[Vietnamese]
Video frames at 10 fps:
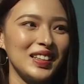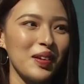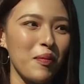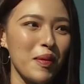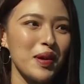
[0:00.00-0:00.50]

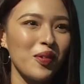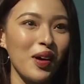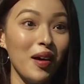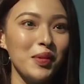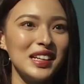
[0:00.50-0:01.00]
Tại mẹ biết con
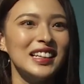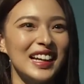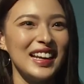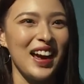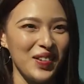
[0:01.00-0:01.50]
gái mình như
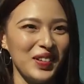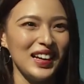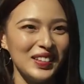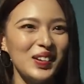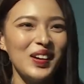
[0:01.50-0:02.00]
thế nào mà, đúng